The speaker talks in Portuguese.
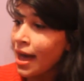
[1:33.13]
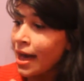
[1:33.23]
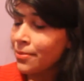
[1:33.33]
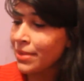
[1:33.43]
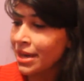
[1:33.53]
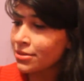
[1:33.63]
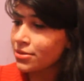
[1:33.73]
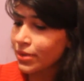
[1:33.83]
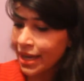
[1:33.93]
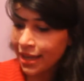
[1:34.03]
a menos
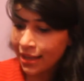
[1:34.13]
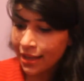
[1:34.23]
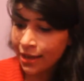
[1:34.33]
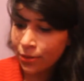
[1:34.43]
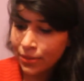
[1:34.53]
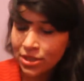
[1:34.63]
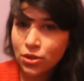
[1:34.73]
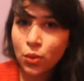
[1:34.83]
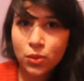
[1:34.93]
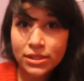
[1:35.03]
do que ela
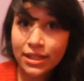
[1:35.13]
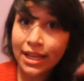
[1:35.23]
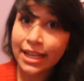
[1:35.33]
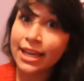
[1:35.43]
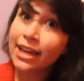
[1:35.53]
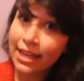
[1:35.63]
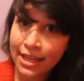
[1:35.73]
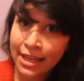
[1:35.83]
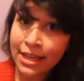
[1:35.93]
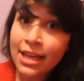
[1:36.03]
realmente custaria
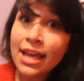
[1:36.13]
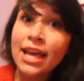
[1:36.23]
aqui.